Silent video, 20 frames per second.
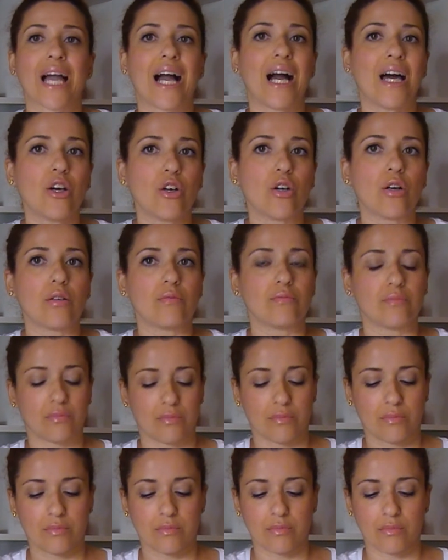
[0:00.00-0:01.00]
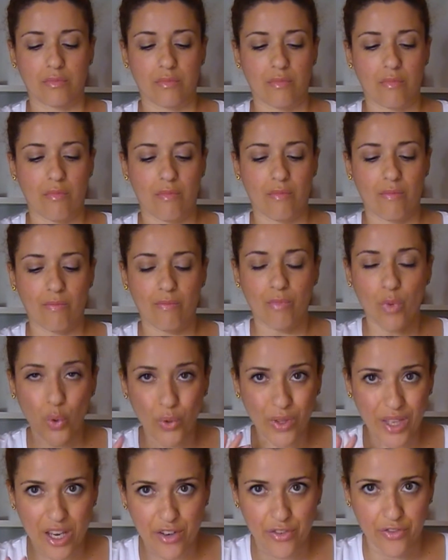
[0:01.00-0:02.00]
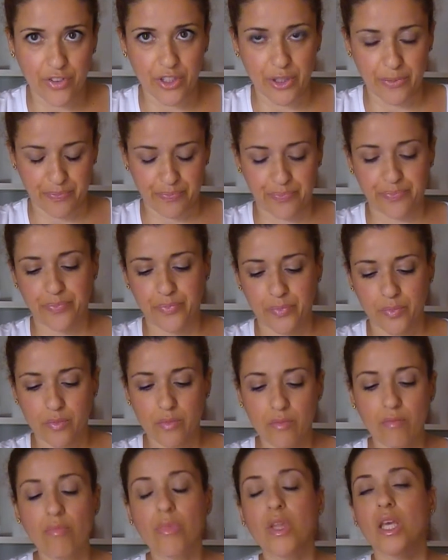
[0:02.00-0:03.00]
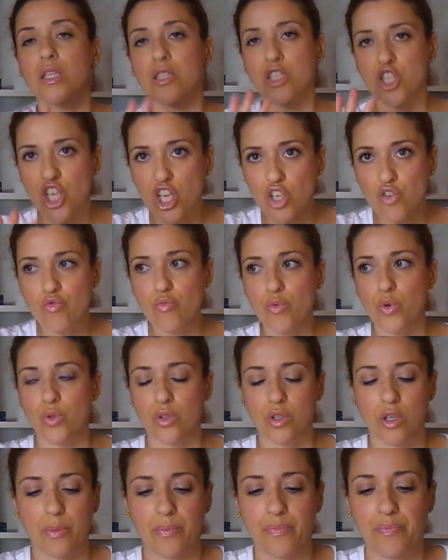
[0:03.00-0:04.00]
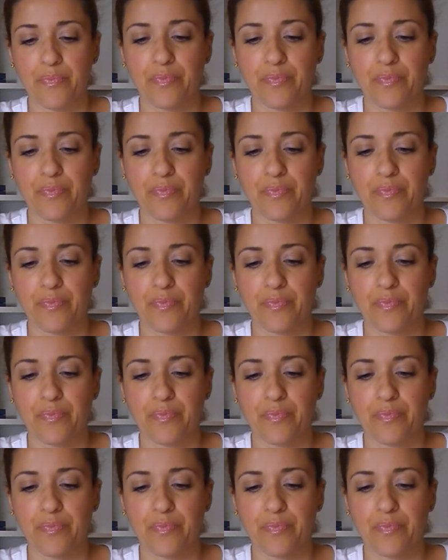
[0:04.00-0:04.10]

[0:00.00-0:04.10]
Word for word: Alors, mon avis. Déjà, je vous montre